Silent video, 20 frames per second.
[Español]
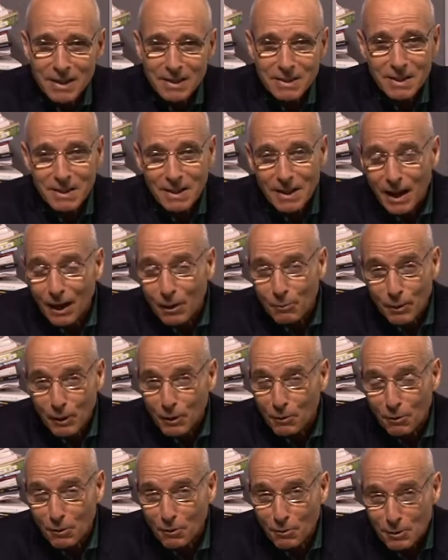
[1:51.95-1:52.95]
es que a lo
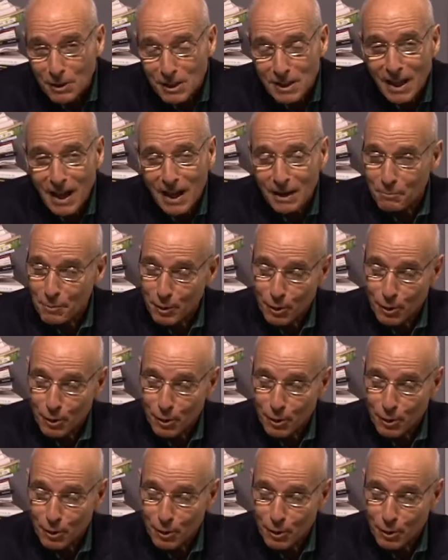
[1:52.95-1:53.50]
mejor no está.